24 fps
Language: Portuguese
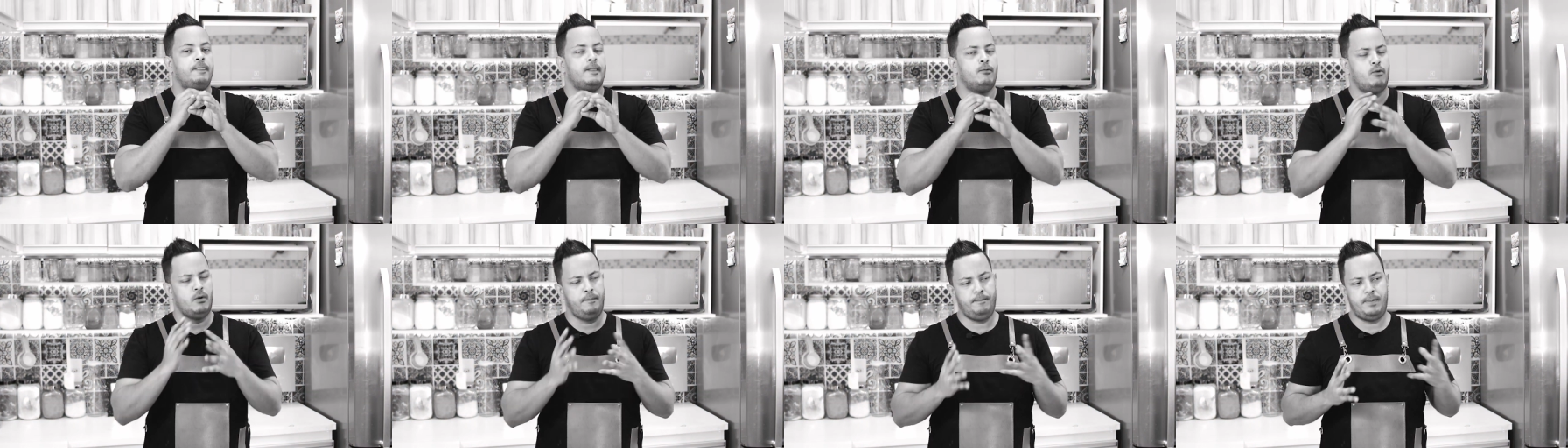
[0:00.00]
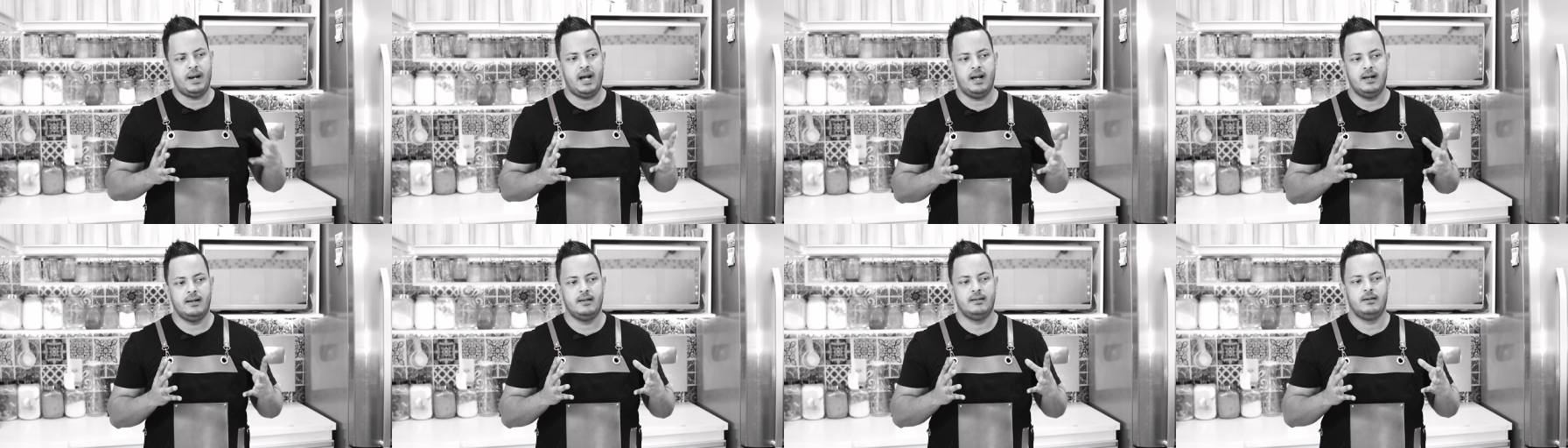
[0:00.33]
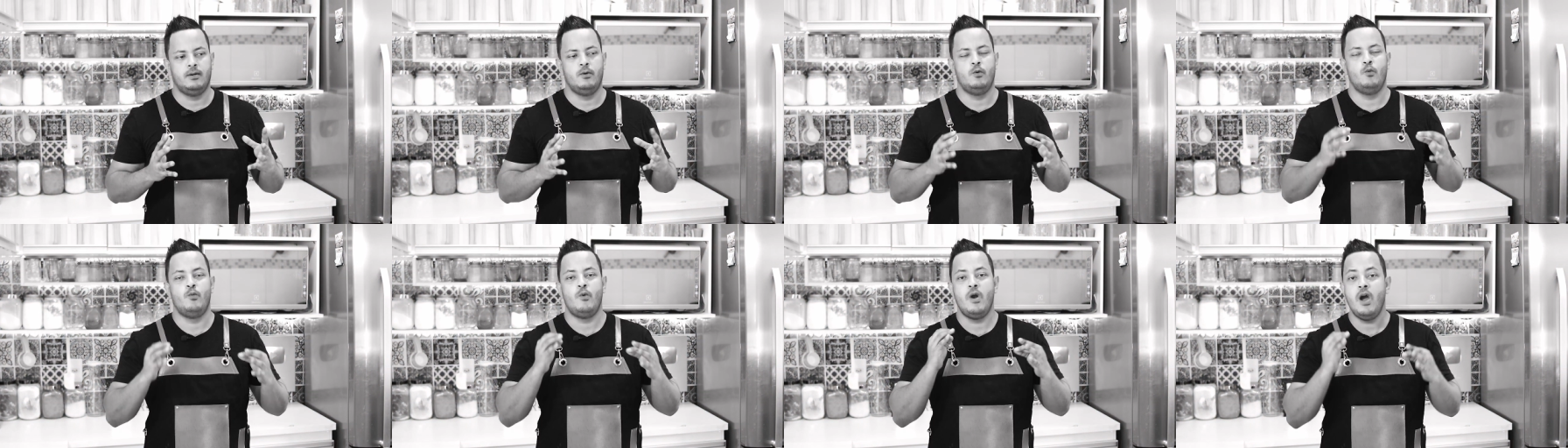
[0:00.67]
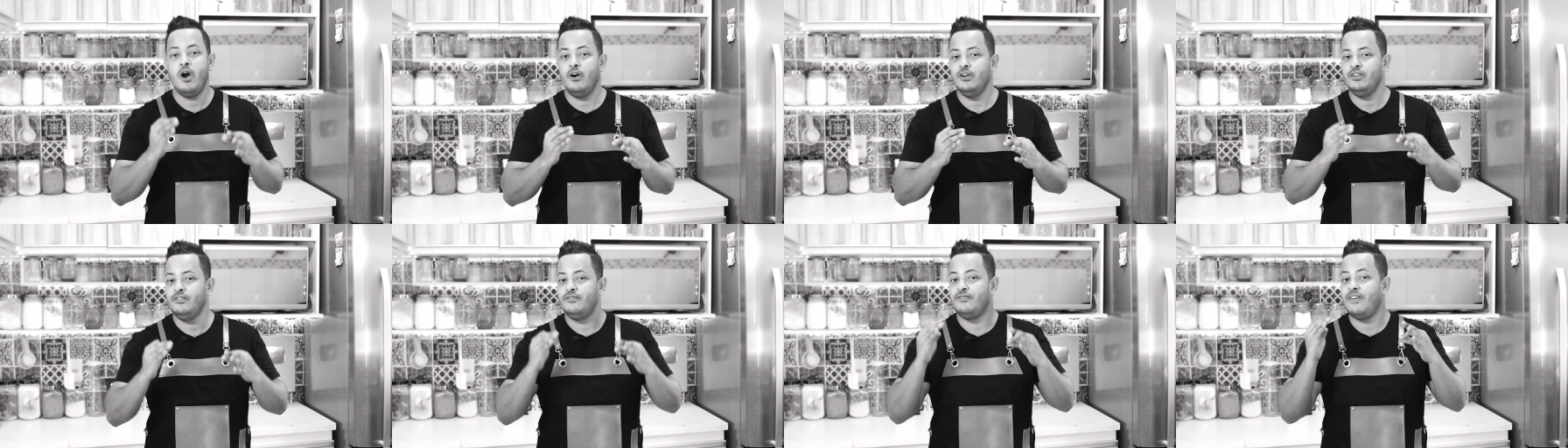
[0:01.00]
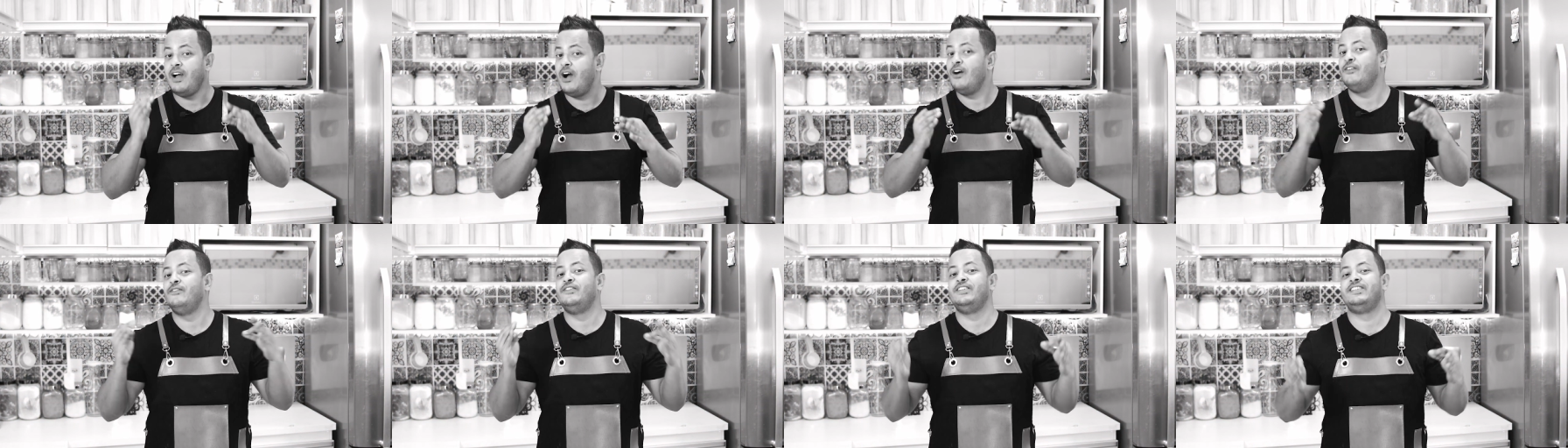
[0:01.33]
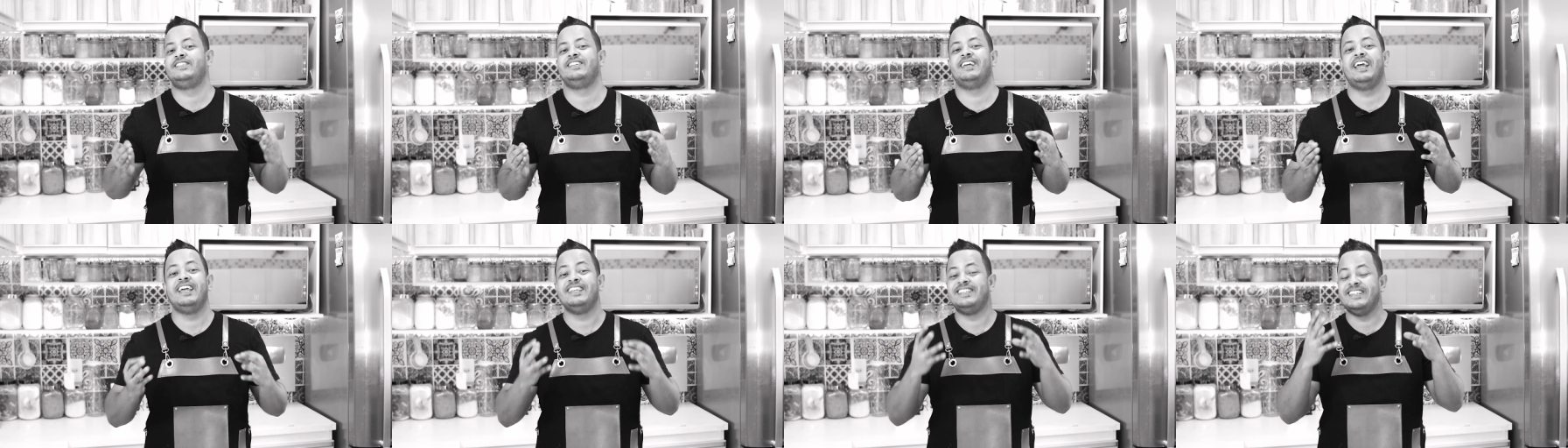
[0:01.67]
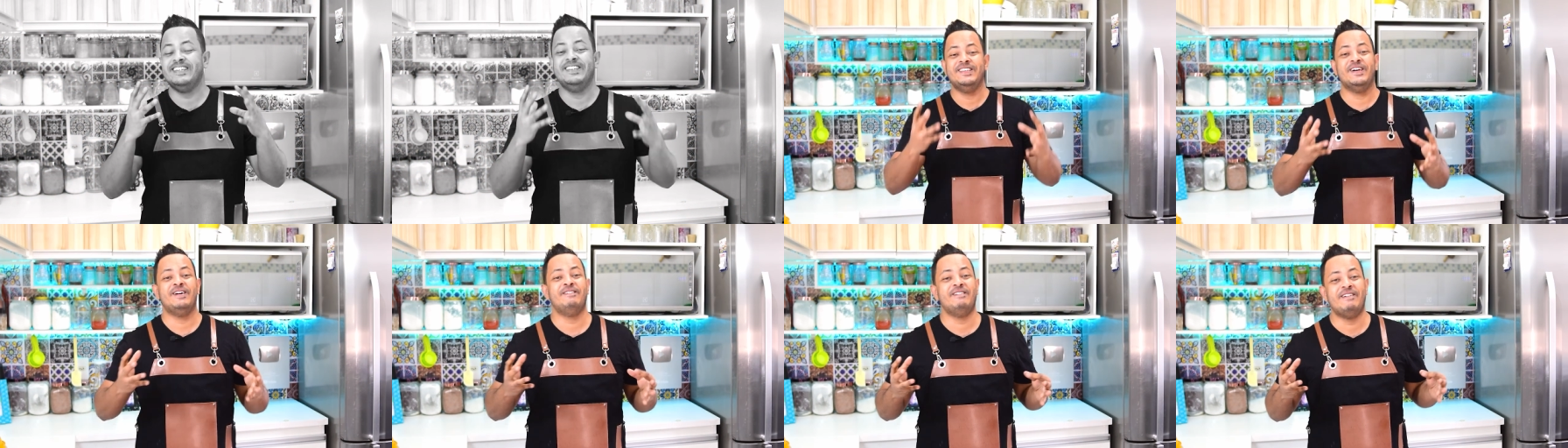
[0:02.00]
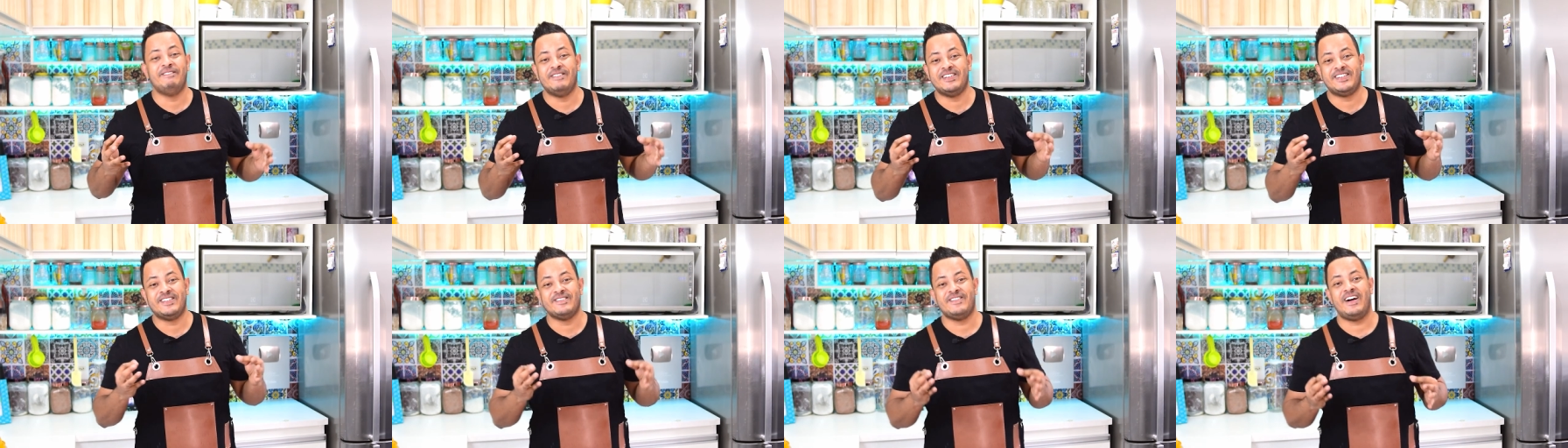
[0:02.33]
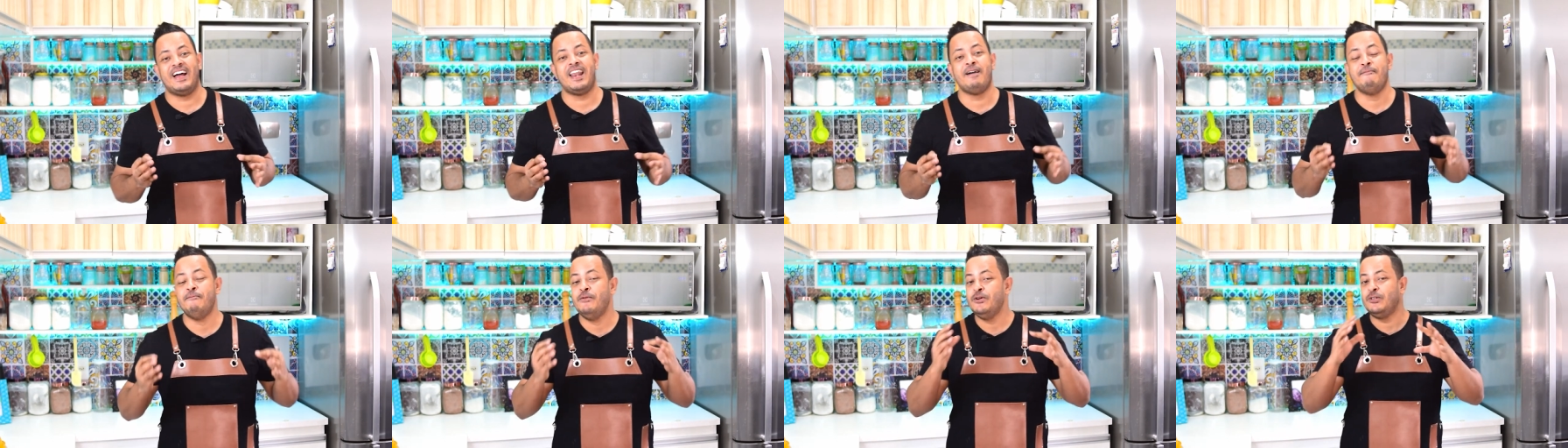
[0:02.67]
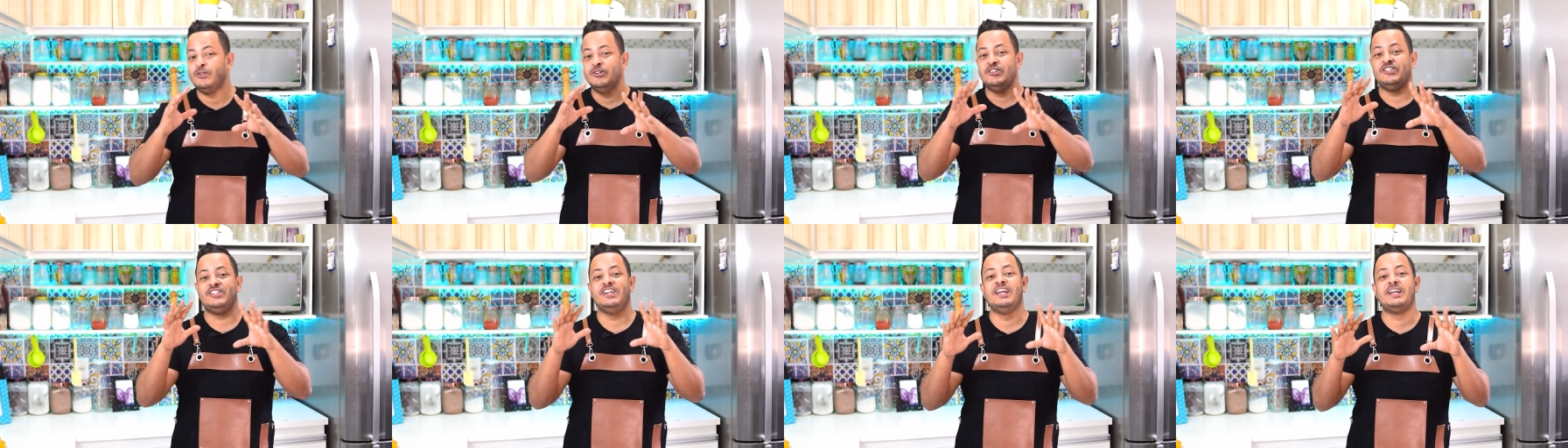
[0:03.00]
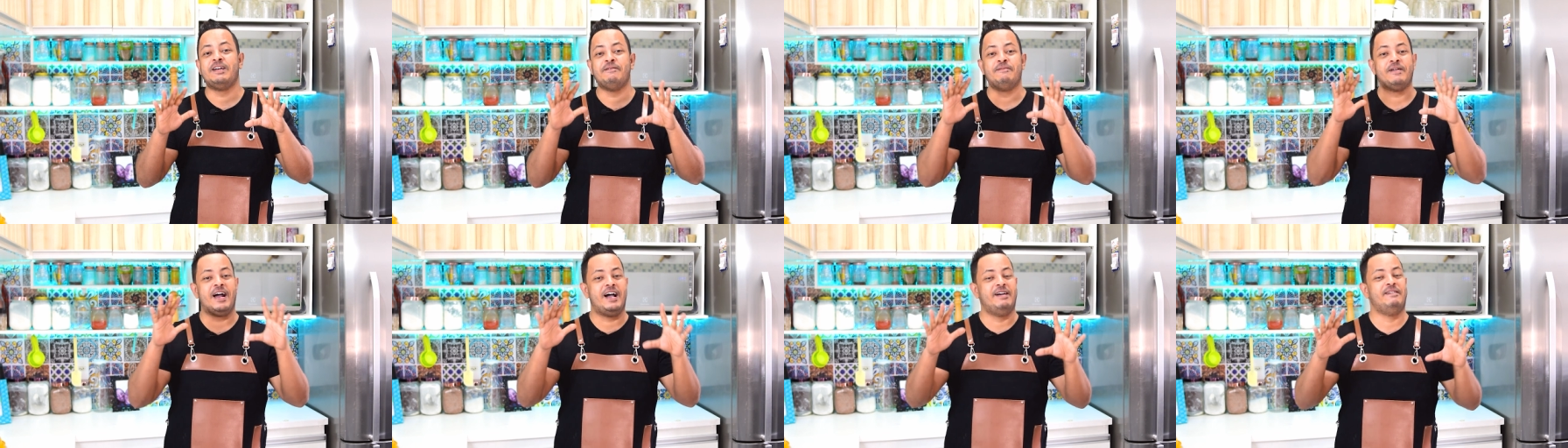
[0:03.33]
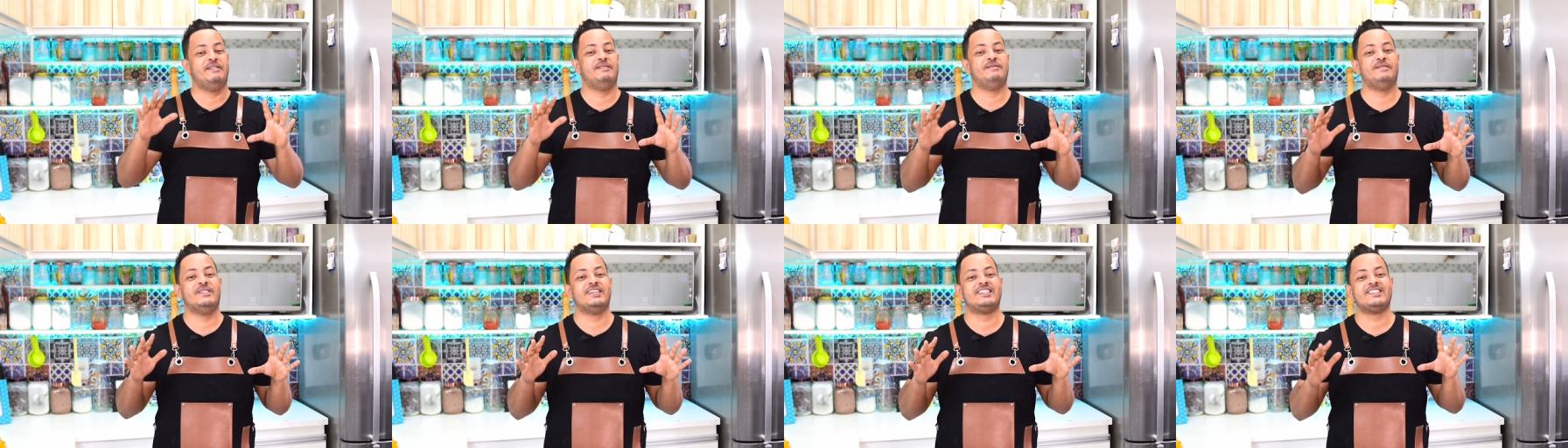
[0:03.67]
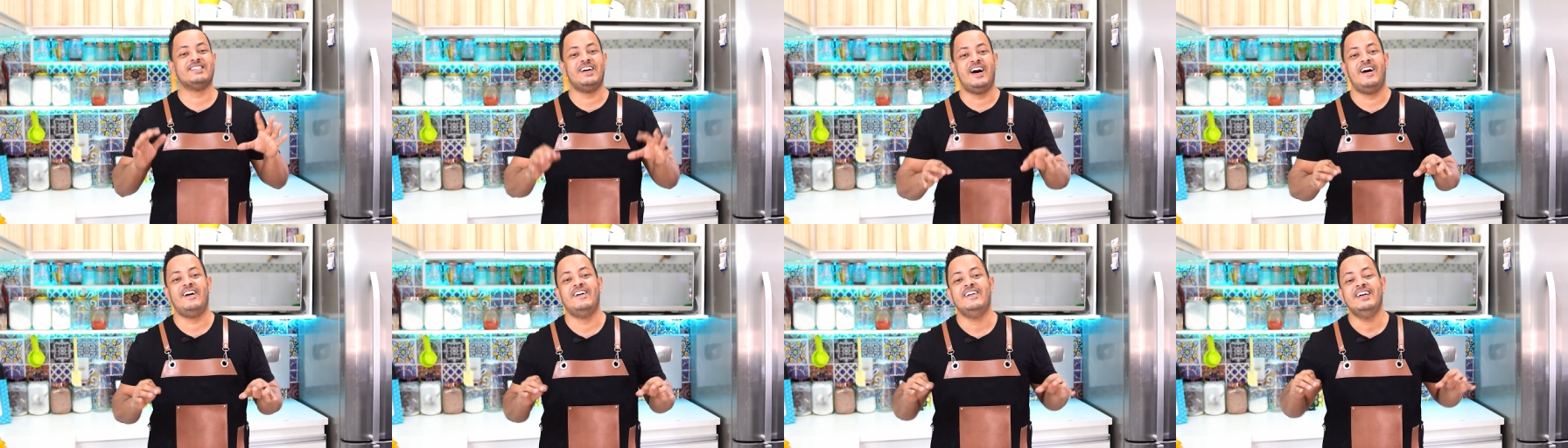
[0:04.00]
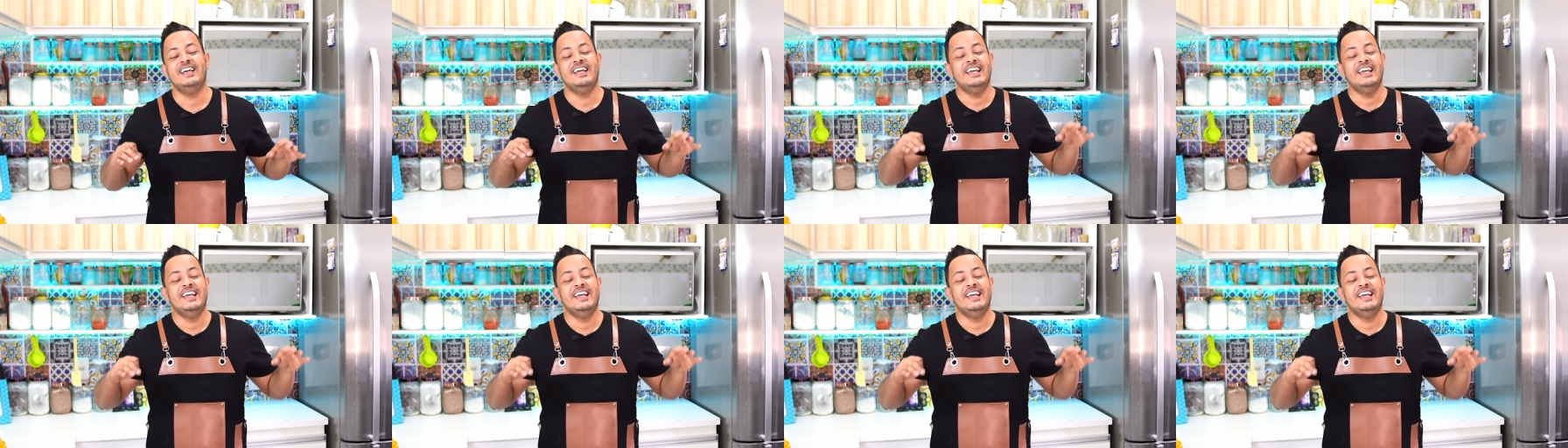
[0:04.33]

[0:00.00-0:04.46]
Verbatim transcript: Opa, Red Velvet. Esse nome eu vou te falar, é muito típico mim, pessoal.